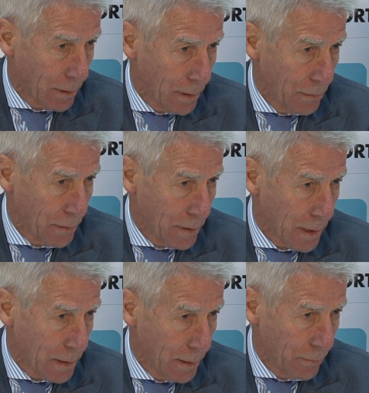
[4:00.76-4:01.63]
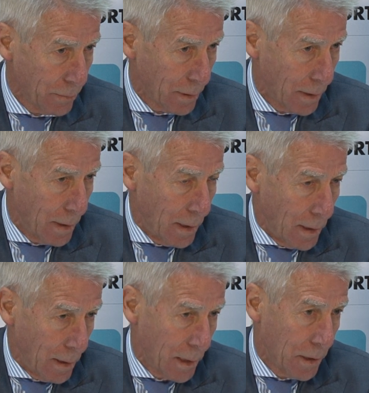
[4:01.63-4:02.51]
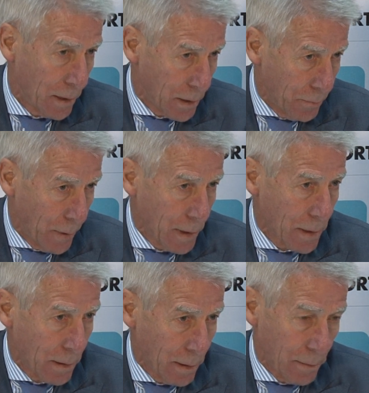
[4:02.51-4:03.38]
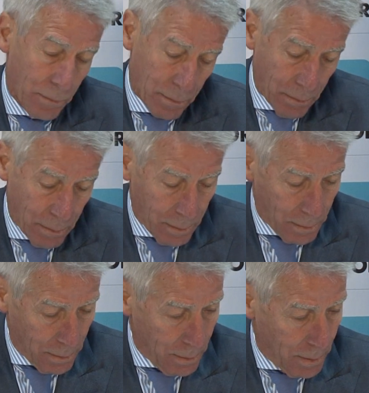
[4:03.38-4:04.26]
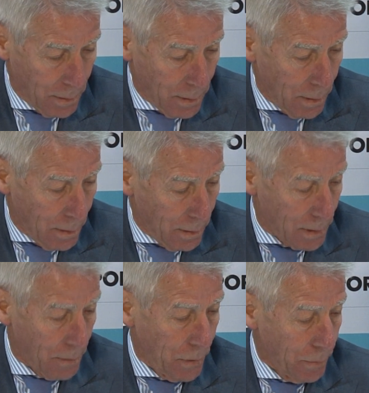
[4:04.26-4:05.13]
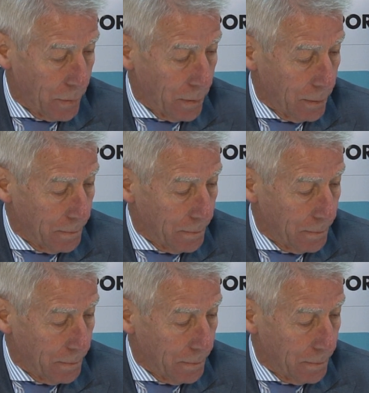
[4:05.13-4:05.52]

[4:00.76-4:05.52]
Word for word: отдают инициативу, начали ошибаться и забить бы.